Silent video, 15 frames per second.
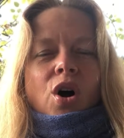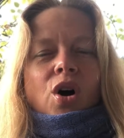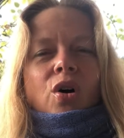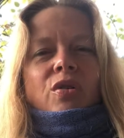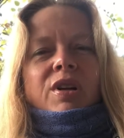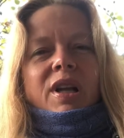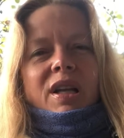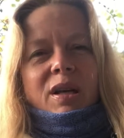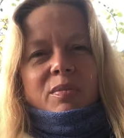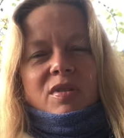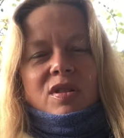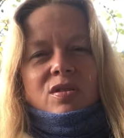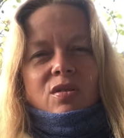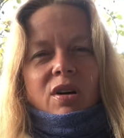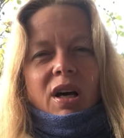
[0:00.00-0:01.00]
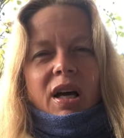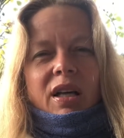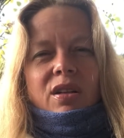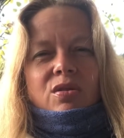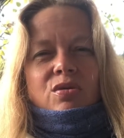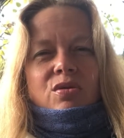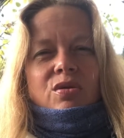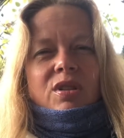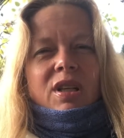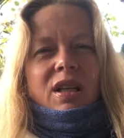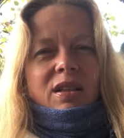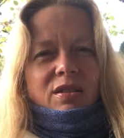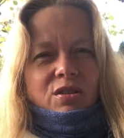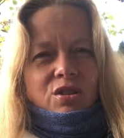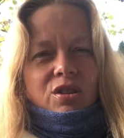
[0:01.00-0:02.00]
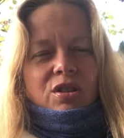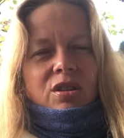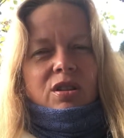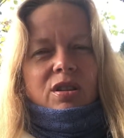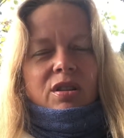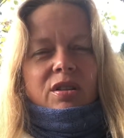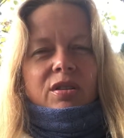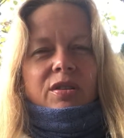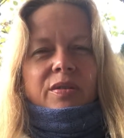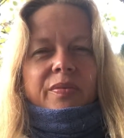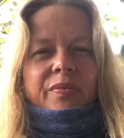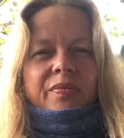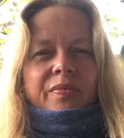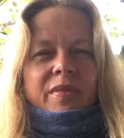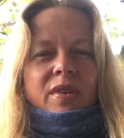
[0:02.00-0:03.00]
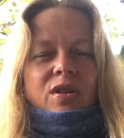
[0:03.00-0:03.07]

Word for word: Und dann gibt es noch einen synthetischen ähm,